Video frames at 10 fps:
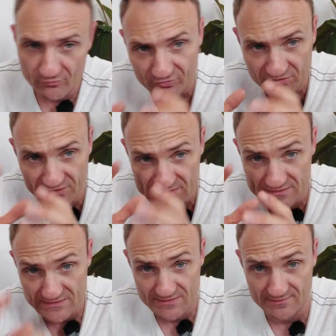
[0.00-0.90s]
Wofür
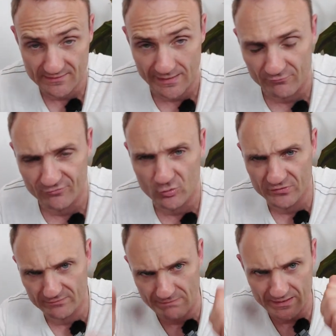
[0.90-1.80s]
trainiere ich diese
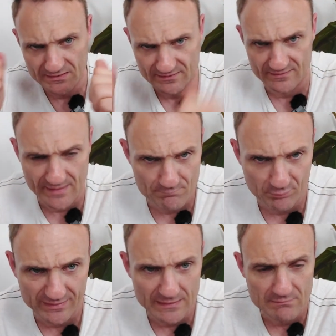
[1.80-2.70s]
Kampfkunst? Mache ich das eben
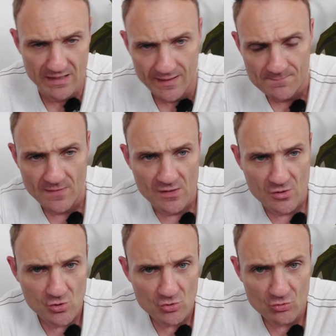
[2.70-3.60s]
primär
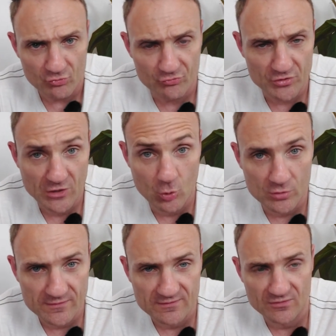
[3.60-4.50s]
für die
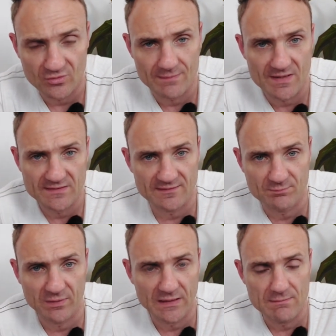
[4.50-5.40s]
Kunst oder mache ich das
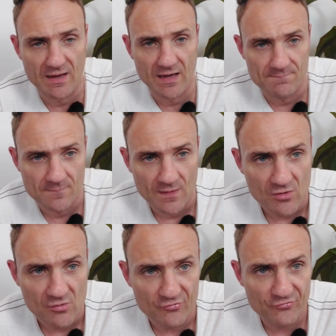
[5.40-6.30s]
primär
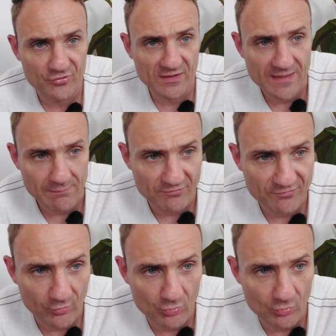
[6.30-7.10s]
für den Kampf?